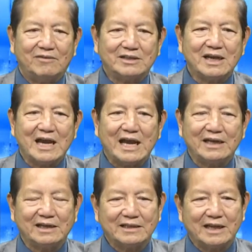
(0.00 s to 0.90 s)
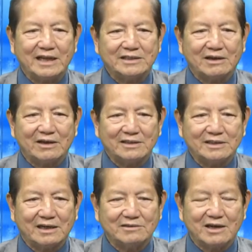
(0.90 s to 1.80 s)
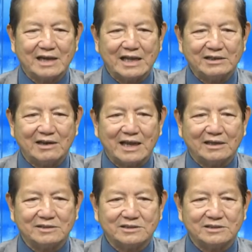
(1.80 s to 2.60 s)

Và thứ hai là người ta lại cho rằng ngược lại cho là